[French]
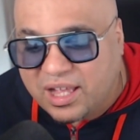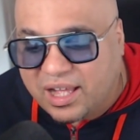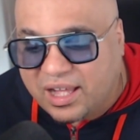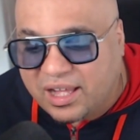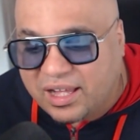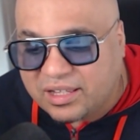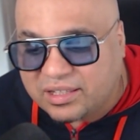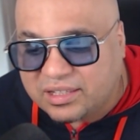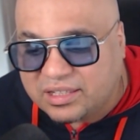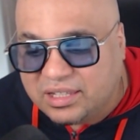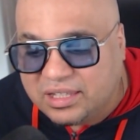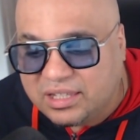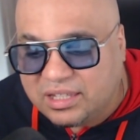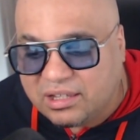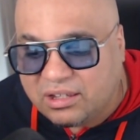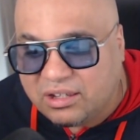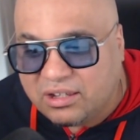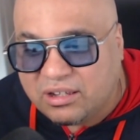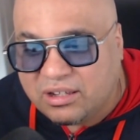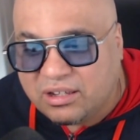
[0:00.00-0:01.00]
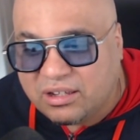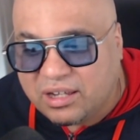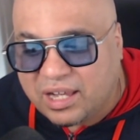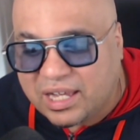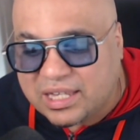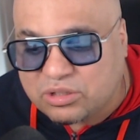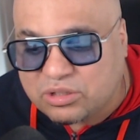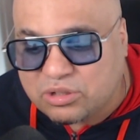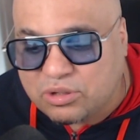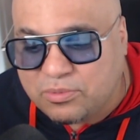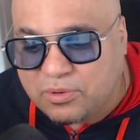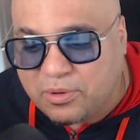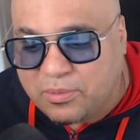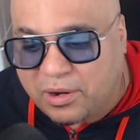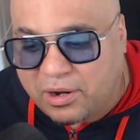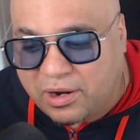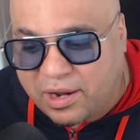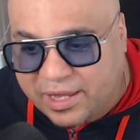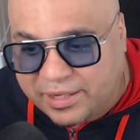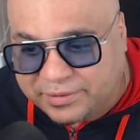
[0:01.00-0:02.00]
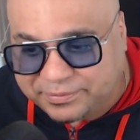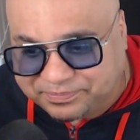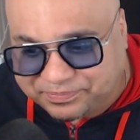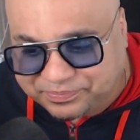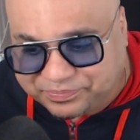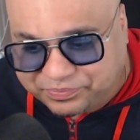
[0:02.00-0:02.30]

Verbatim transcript: hein, qui, euh, à moment-là,